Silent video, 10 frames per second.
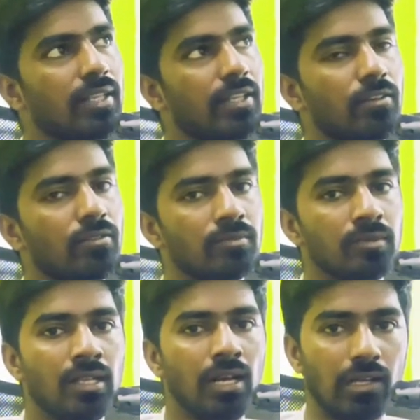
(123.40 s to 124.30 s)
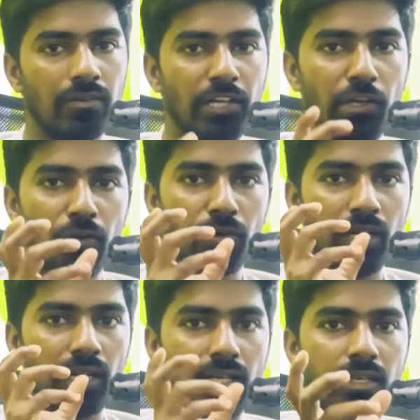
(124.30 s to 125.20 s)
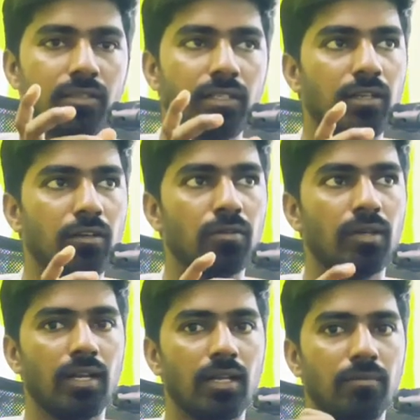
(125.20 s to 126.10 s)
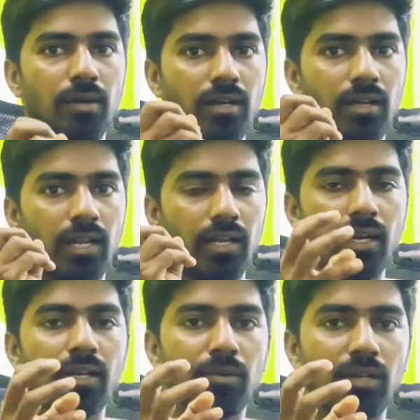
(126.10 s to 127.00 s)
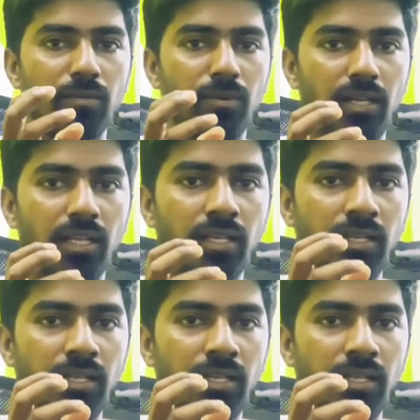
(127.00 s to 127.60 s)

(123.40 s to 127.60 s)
தெரியும் வீடியோவில் ஒரு நல்ல கருத்து இருக்கணும் இல்லைனா மக்களை அட்ராக்ட் பண்ணுற மாதிரி